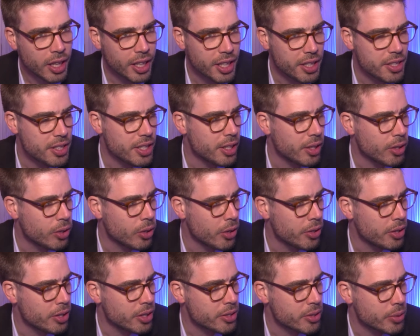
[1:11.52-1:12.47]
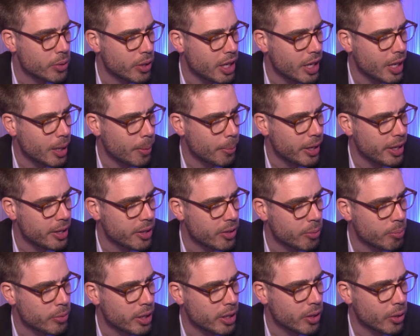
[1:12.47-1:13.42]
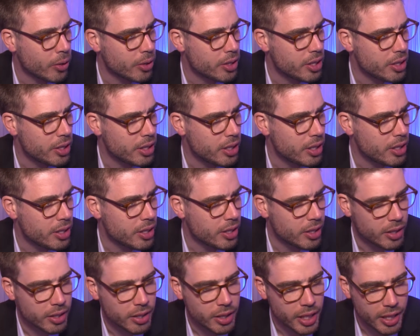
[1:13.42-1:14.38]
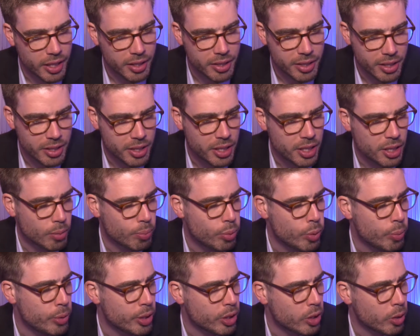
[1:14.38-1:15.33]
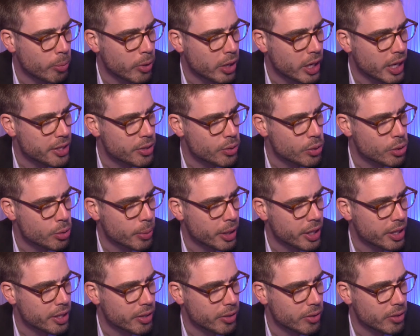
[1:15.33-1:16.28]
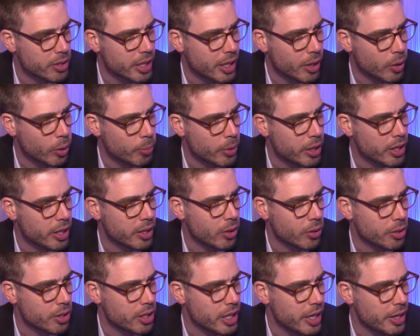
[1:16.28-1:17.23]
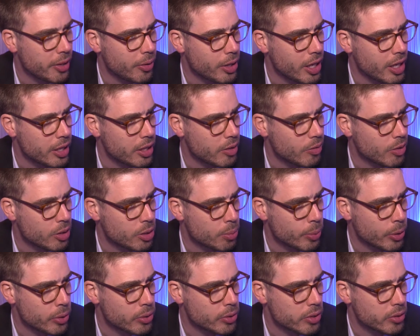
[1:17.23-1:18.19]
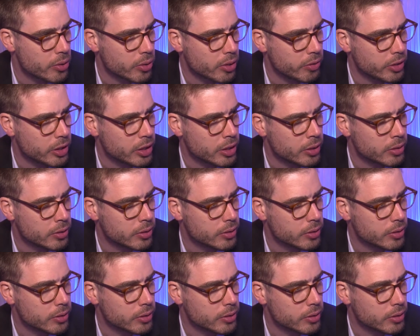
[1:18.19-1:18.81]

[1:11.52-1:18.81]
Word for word: richtigen Content zu erarbeiten, um dann auch die, die, ja, das gezielte Publikum auch anzusprechen und darüber dann auch den einen oder anderen Sponsor zu gewinnen